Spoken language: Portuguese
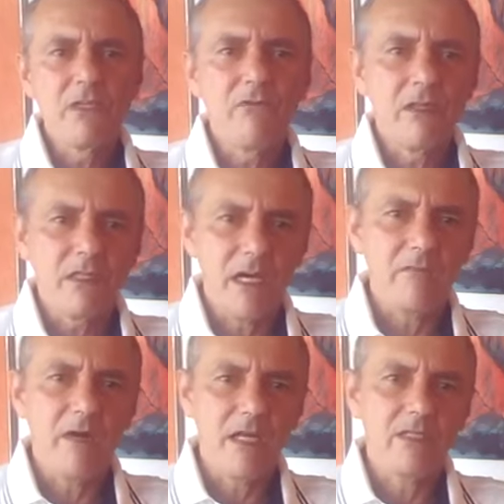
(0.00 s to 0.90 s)

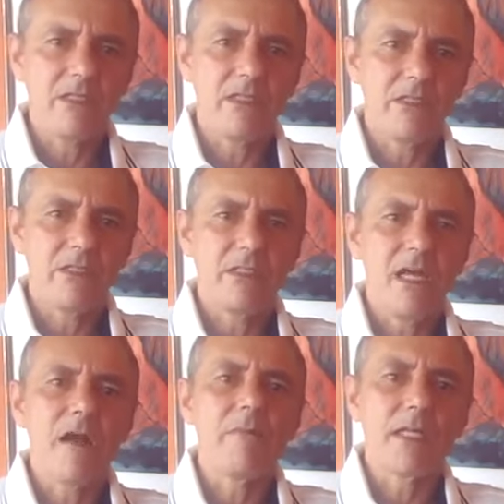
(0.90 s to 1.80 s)
evitar mais, gente,
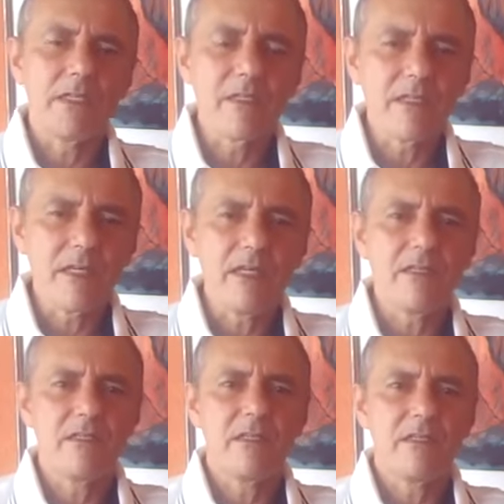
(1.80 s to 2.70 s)
a
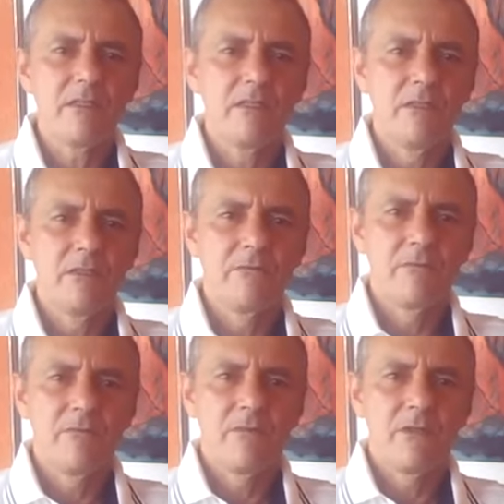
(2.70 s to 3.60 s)
maledicência,
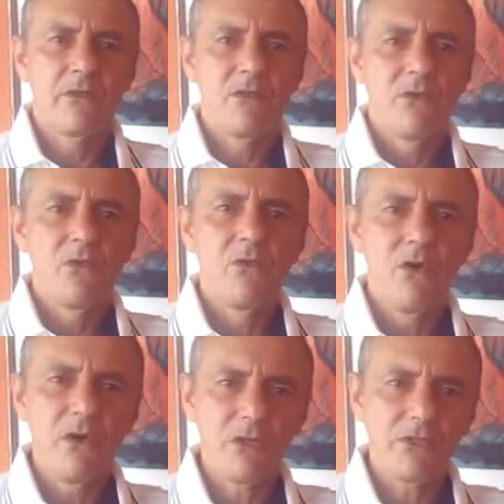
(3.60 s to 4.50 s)
o
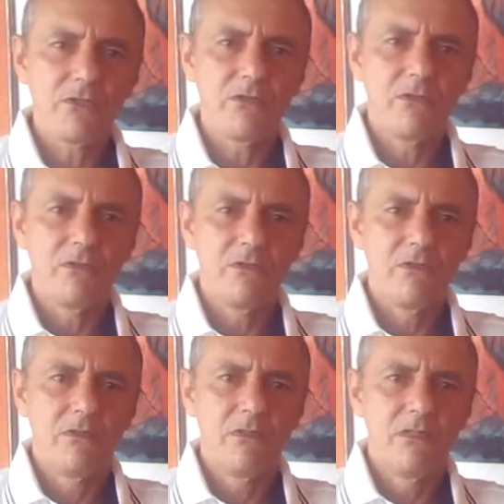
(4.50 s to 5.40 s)
ódio,
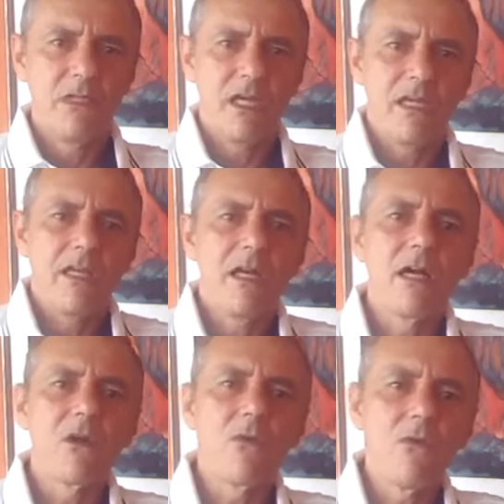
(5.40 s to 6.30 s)
aquele
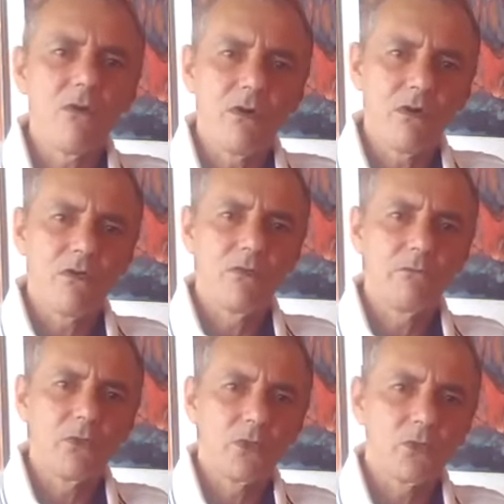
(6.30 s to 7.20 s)
rancor
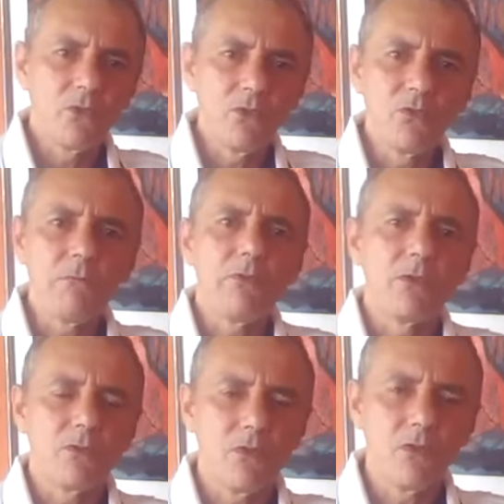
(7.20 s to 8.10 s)
por tudo e
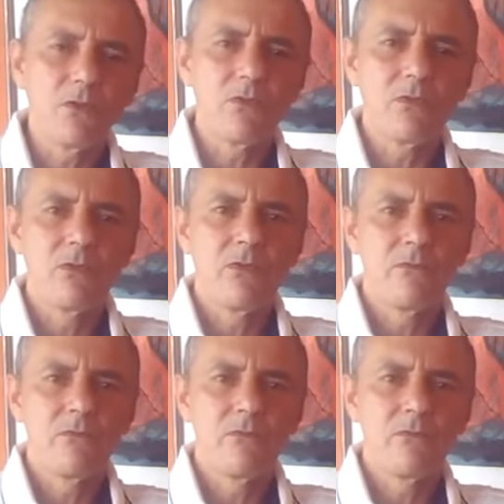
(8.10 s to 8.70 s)
por todos.